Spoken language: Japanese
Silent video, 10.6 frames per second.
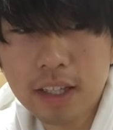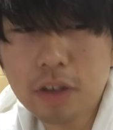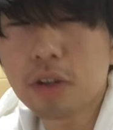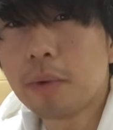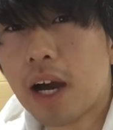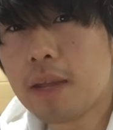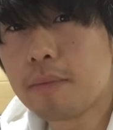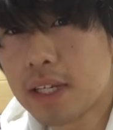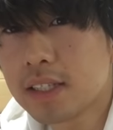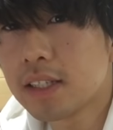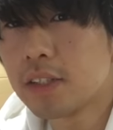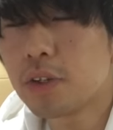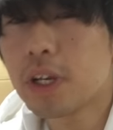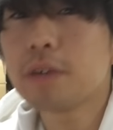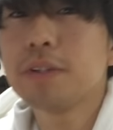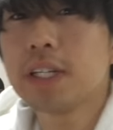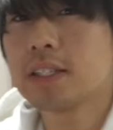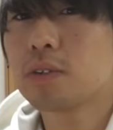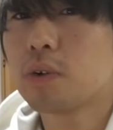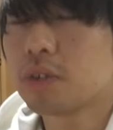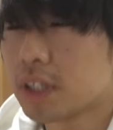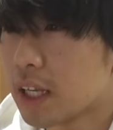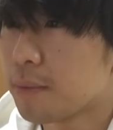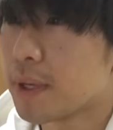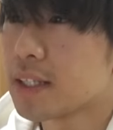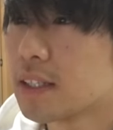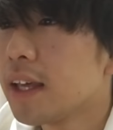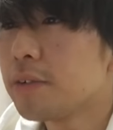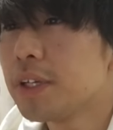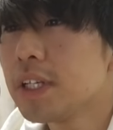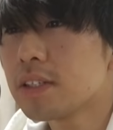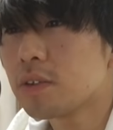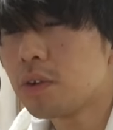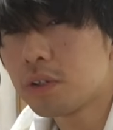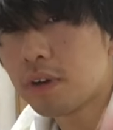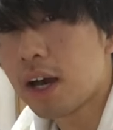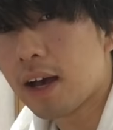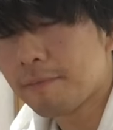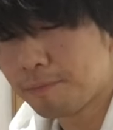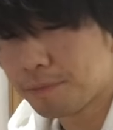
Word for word: ていうのもありますそれがフリーズコールになりますでフリーズコールは、